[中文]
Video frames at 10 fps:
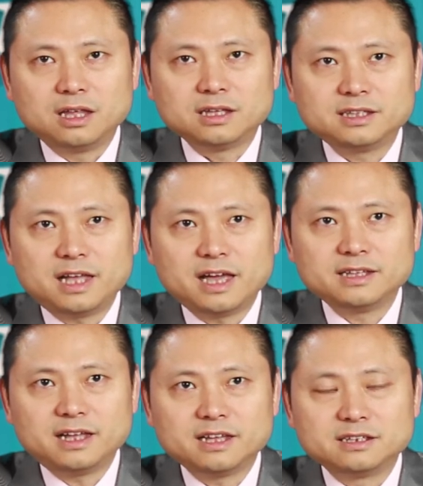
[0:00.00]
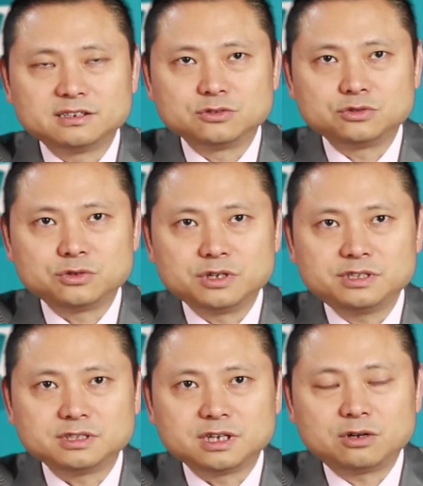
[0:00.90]
一代一代的这种学
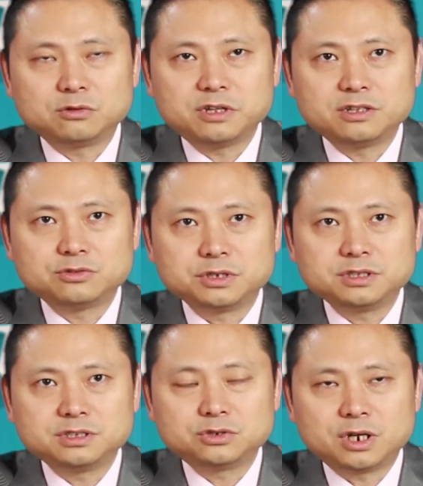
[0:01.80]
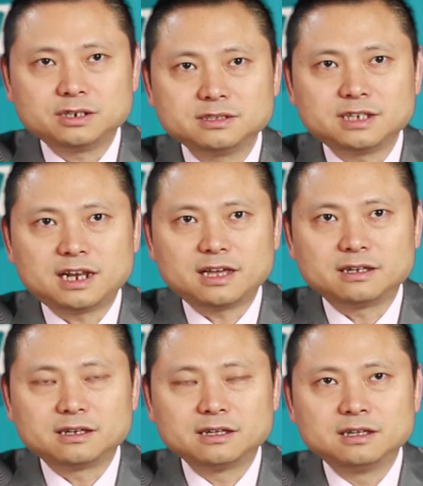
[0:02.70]
习，后天的学习传下来呢，